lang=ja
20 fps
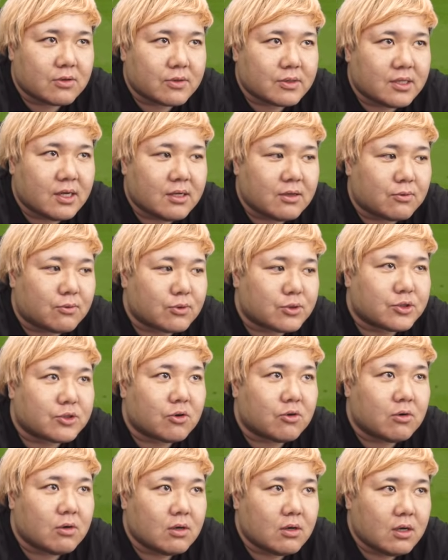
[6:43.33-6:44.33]
誰だこの人
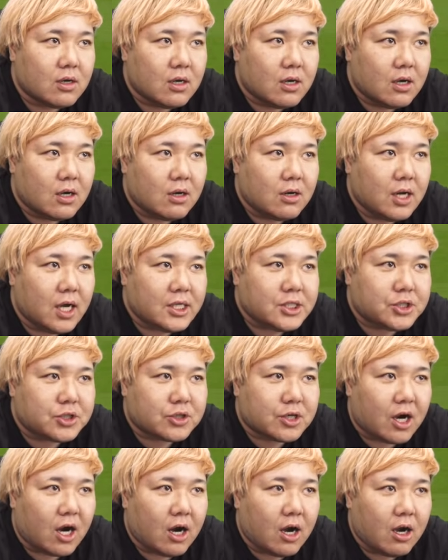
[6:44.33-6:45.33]

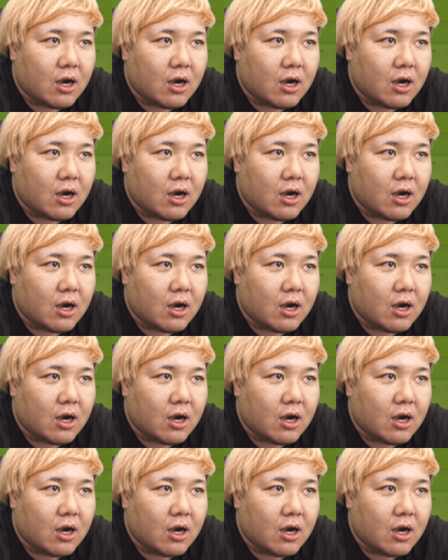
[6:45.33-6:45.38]
ラッシュか